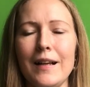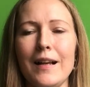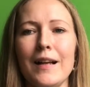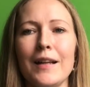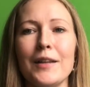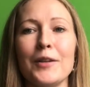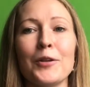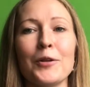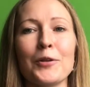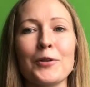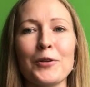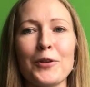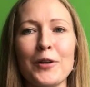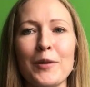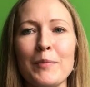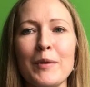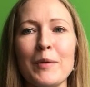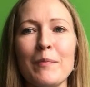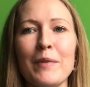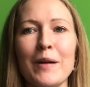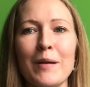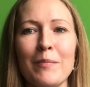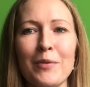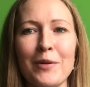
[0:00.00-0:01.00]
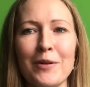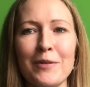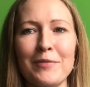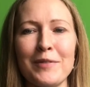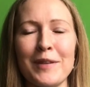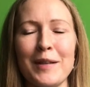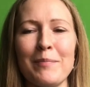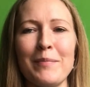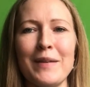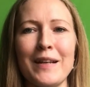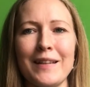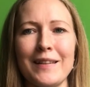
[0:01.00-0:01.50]
Но кроме бобров,
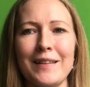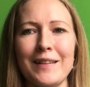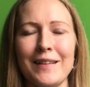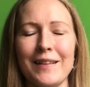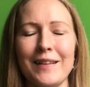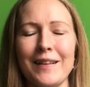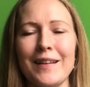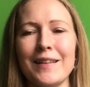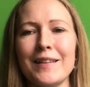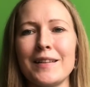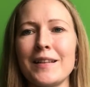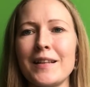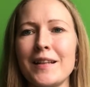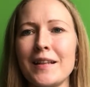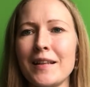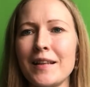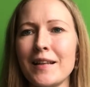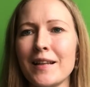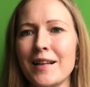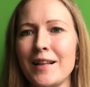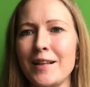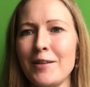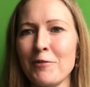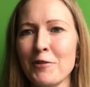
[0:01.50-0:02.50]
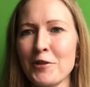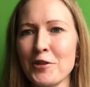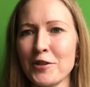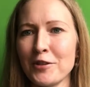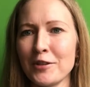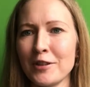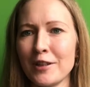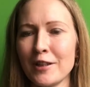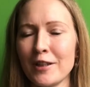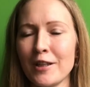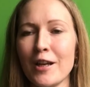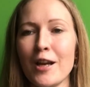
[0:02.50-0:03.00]
ребята, на реке
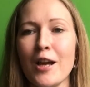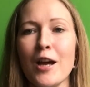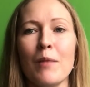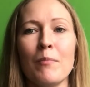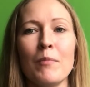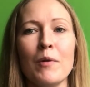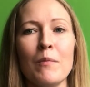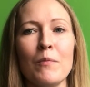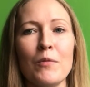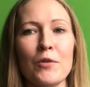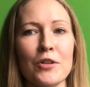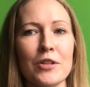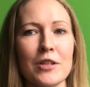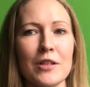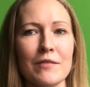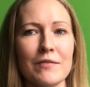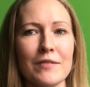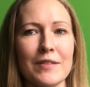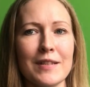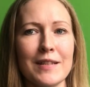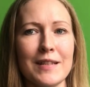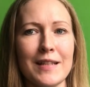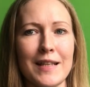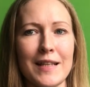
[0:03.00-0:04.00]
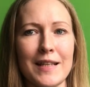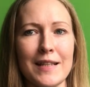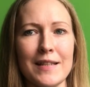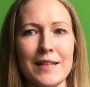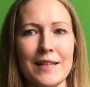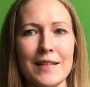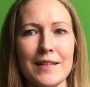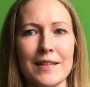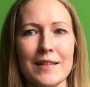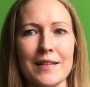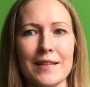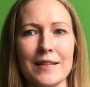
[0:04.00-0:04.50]
Алешенко мы можем
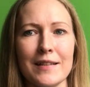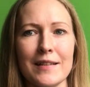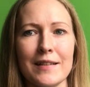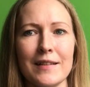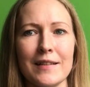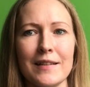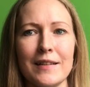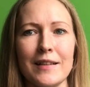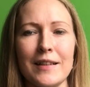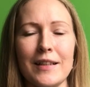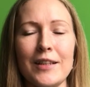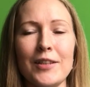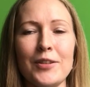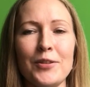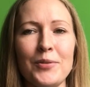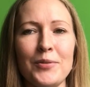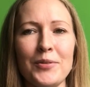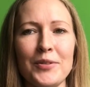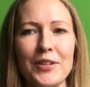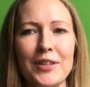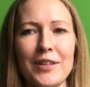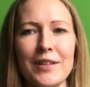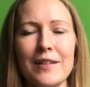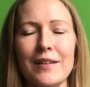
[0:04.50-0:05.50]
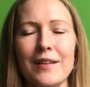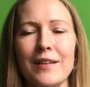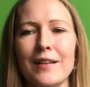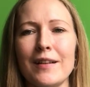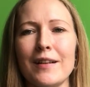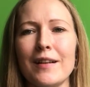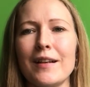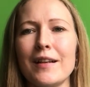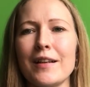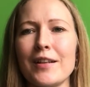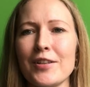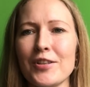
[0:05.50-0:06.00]
встретить и других
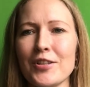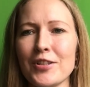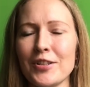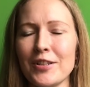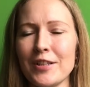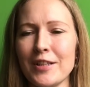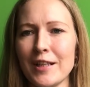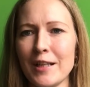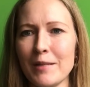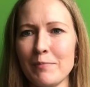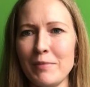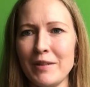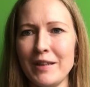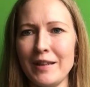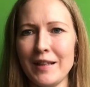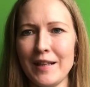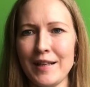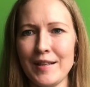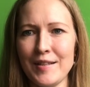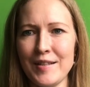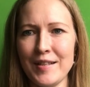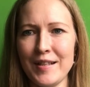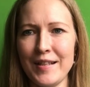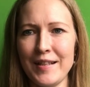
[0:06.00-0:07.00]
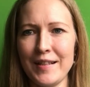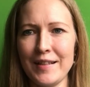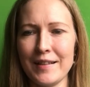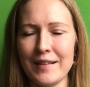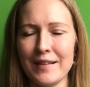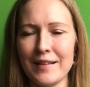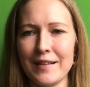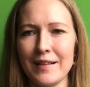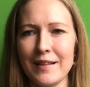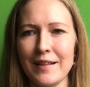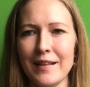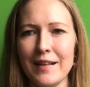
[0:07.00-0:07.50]
речных обитателей.
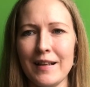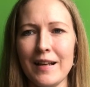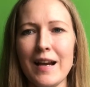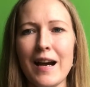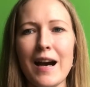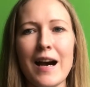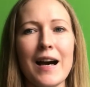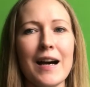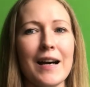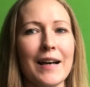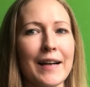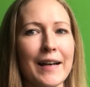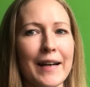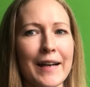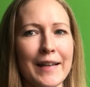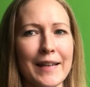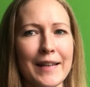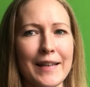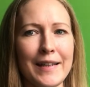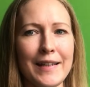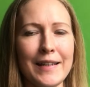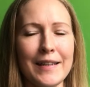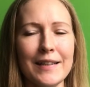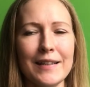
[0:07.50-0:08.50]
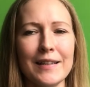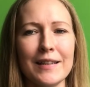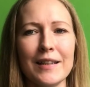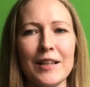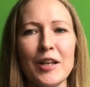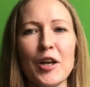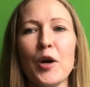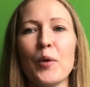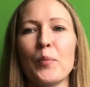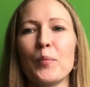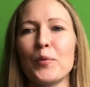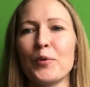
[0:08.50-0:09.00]
А каких
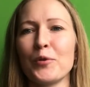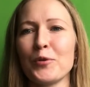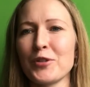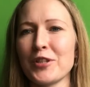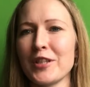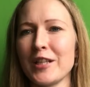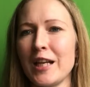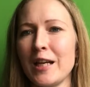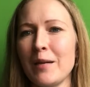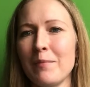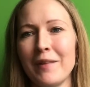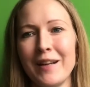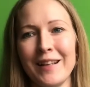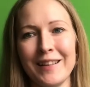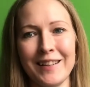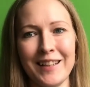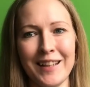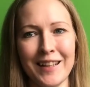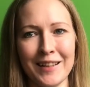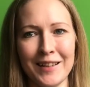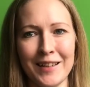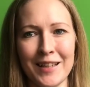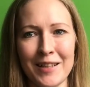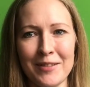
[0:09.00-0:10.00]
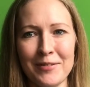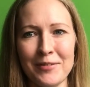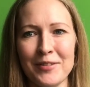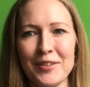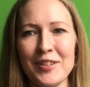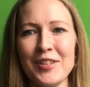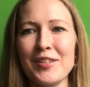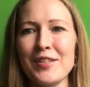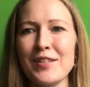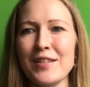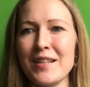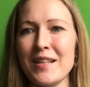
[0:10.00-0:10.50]
мы узнаем, отгадав
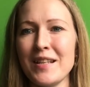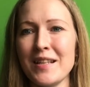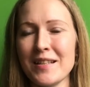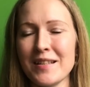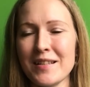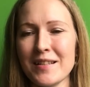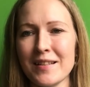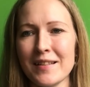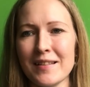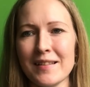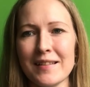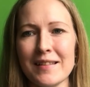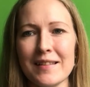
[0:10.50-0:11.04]
интересные